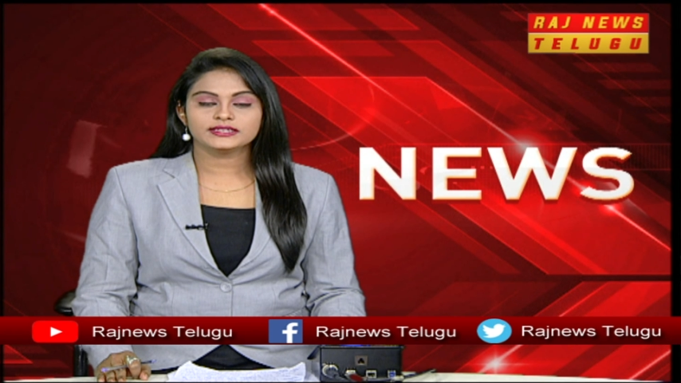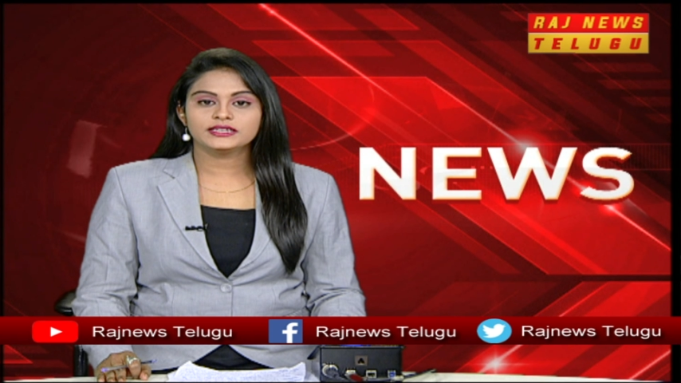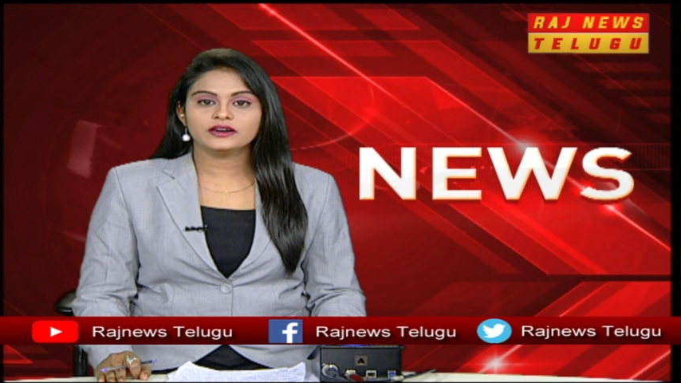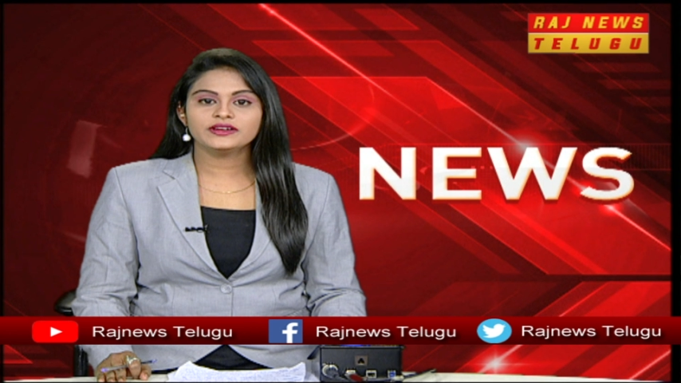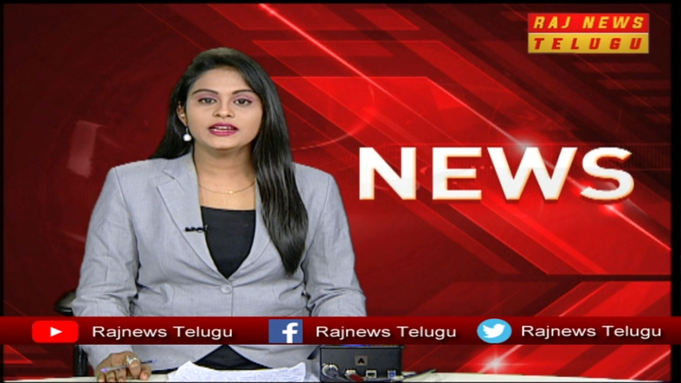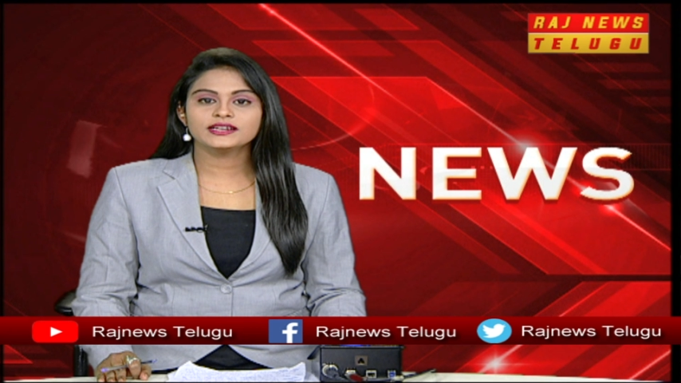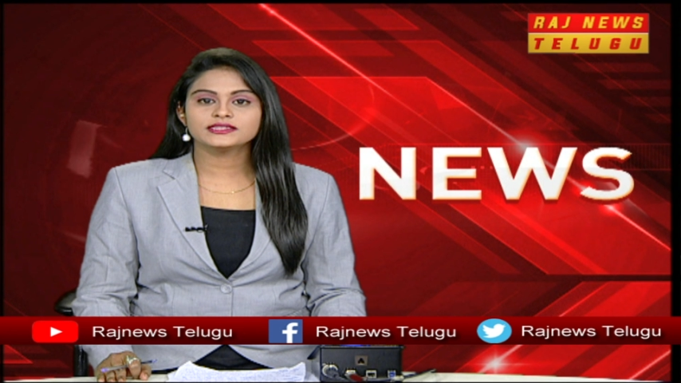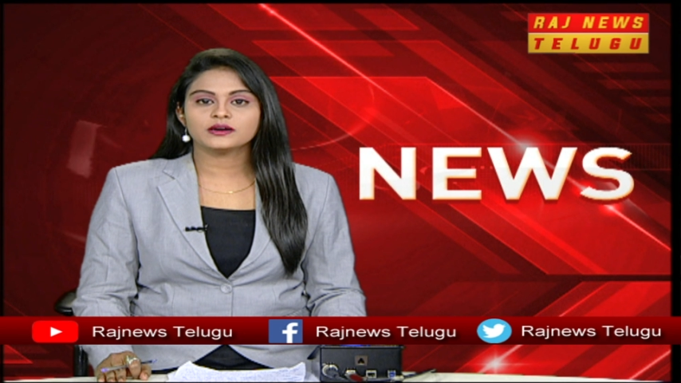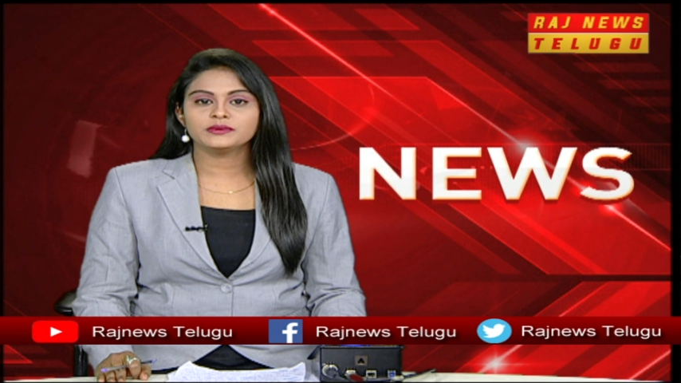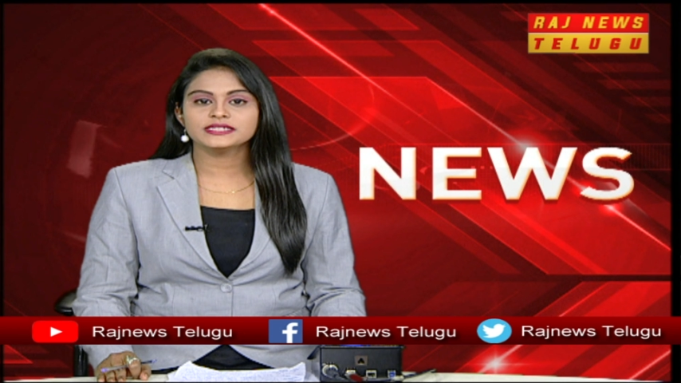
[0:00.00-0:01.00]
గవర్నర్
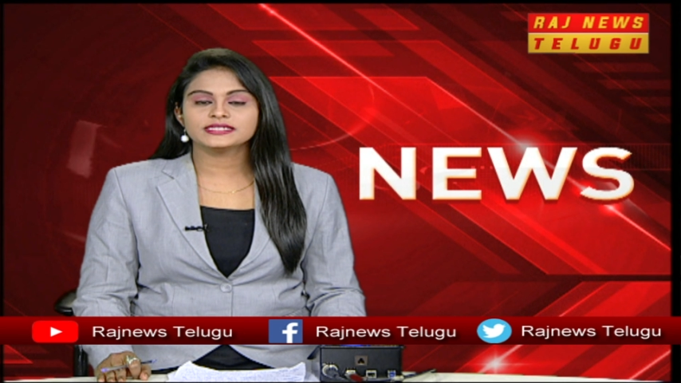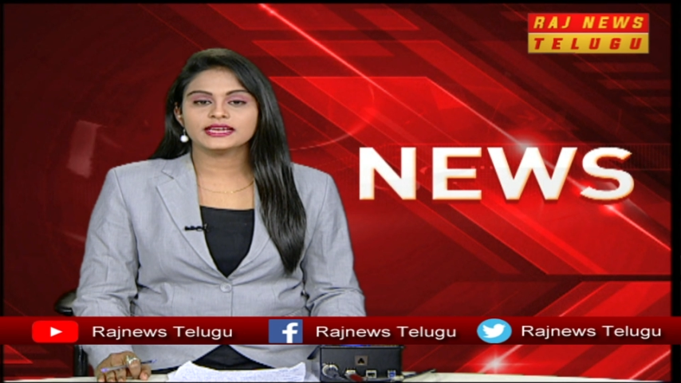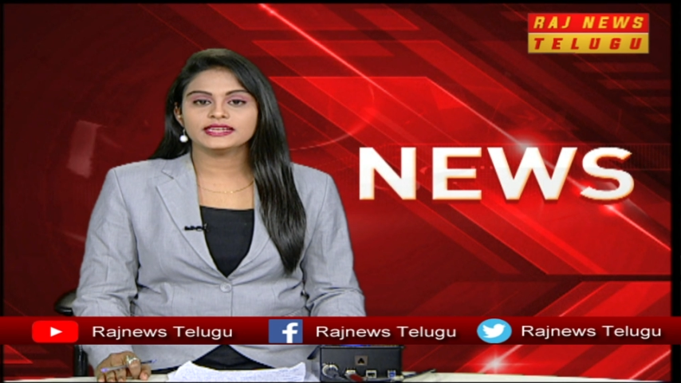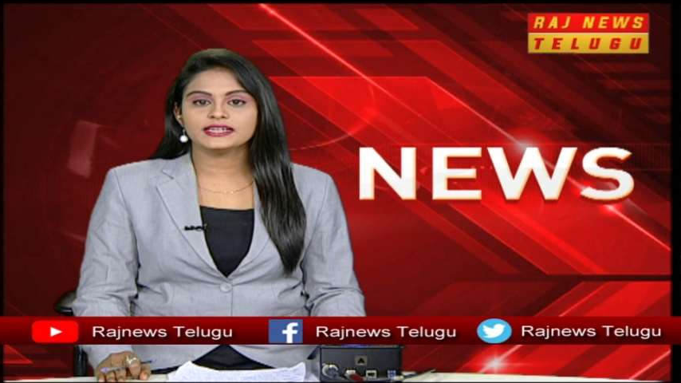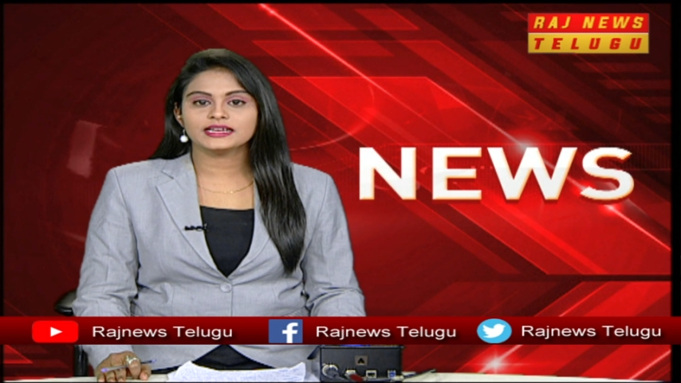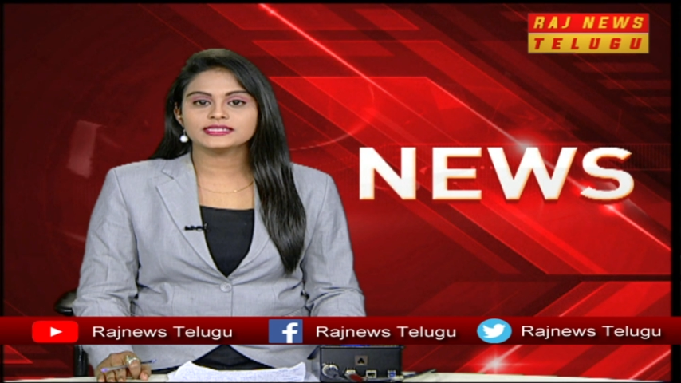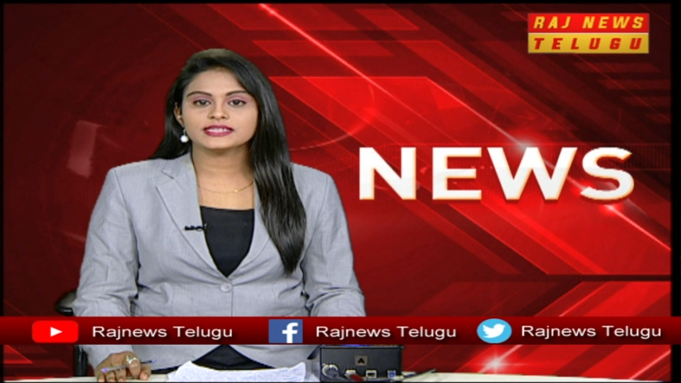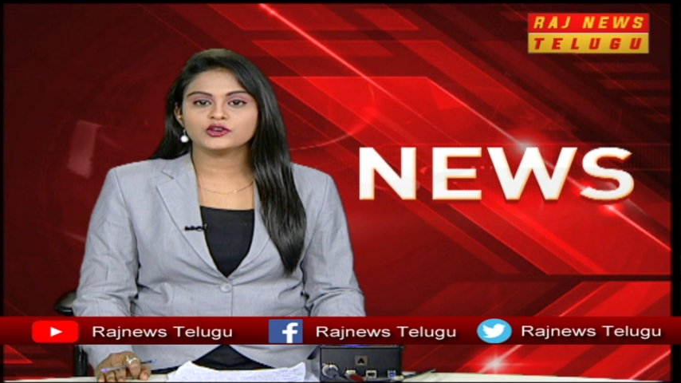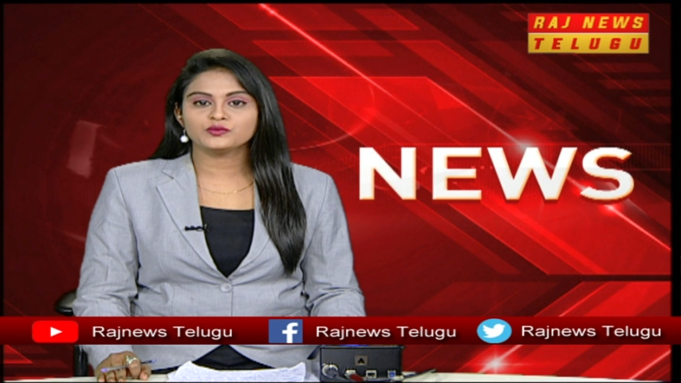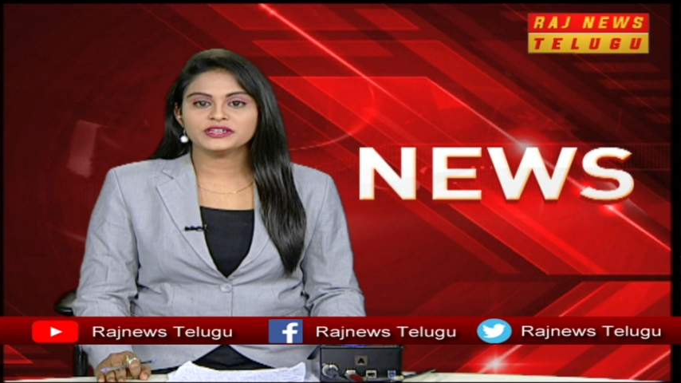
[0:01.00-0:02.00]
తమిళిసాయిని
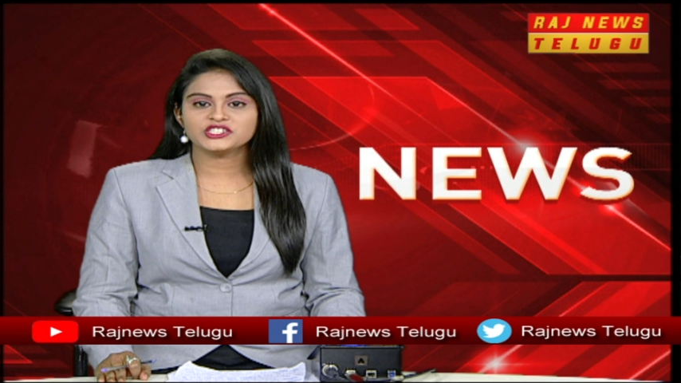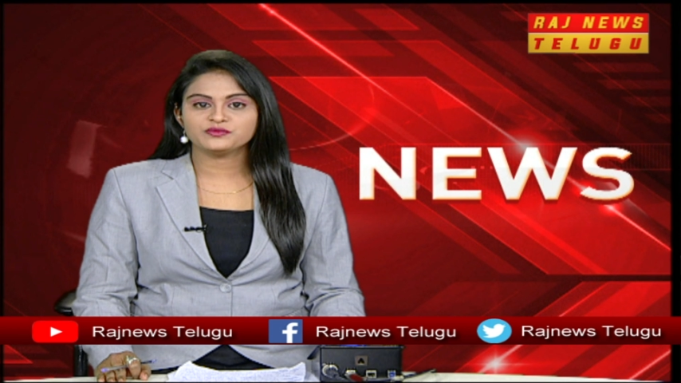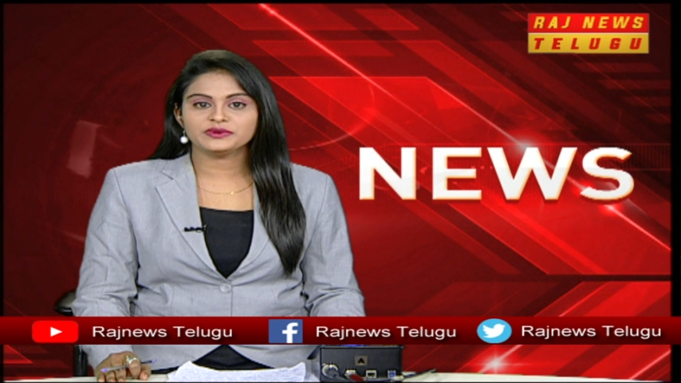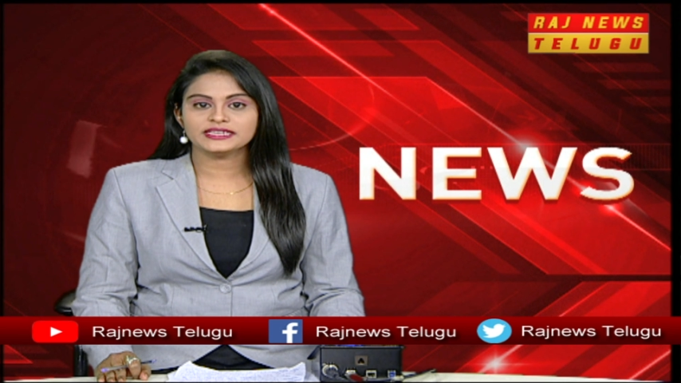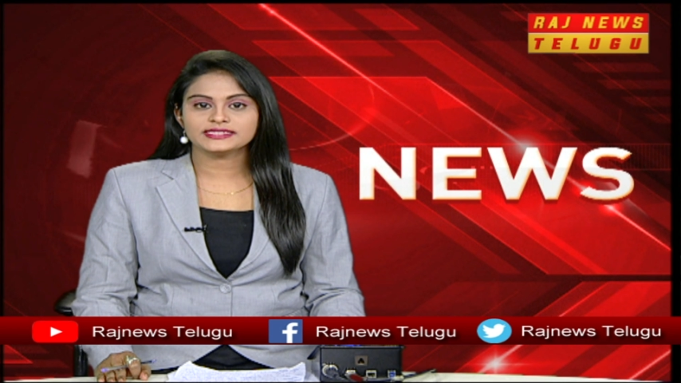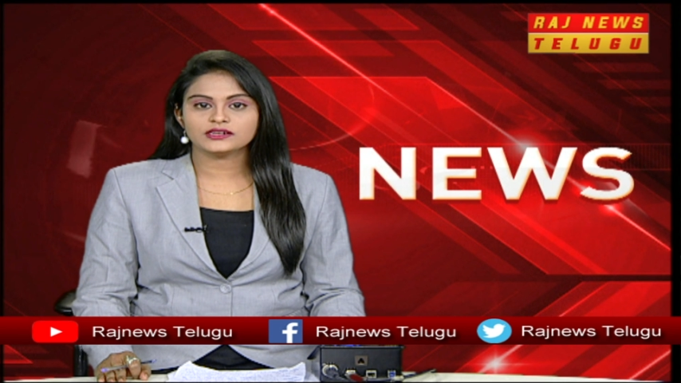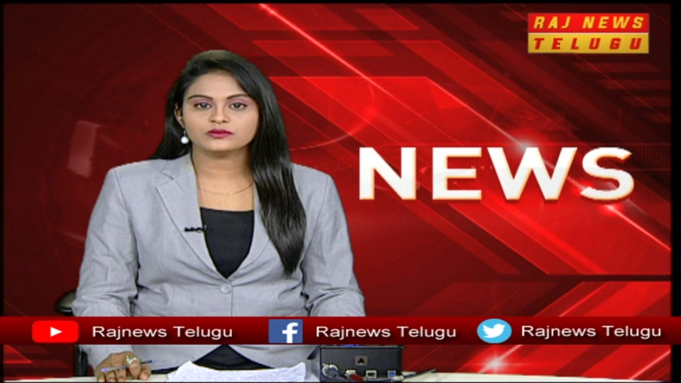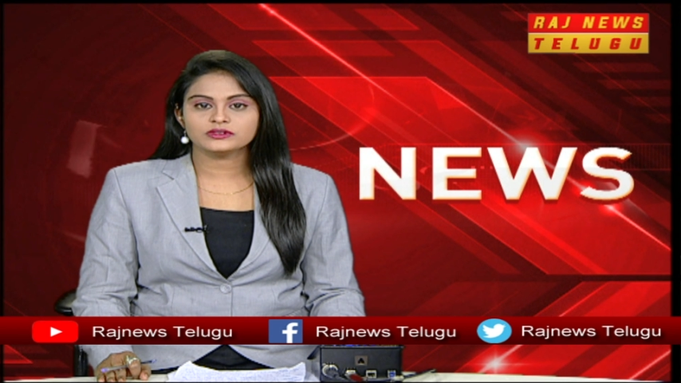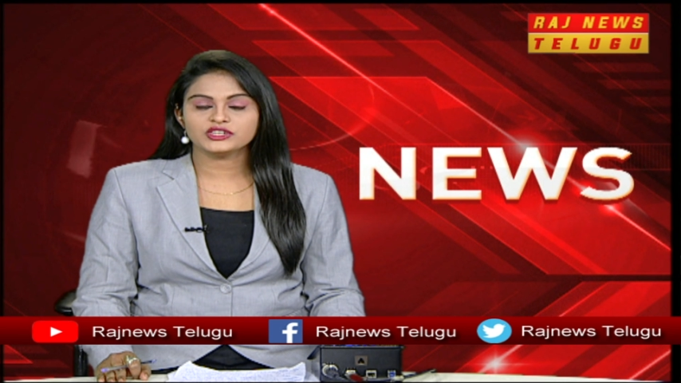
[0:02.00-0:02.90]
కలిశారు బీజేపీ నేతలు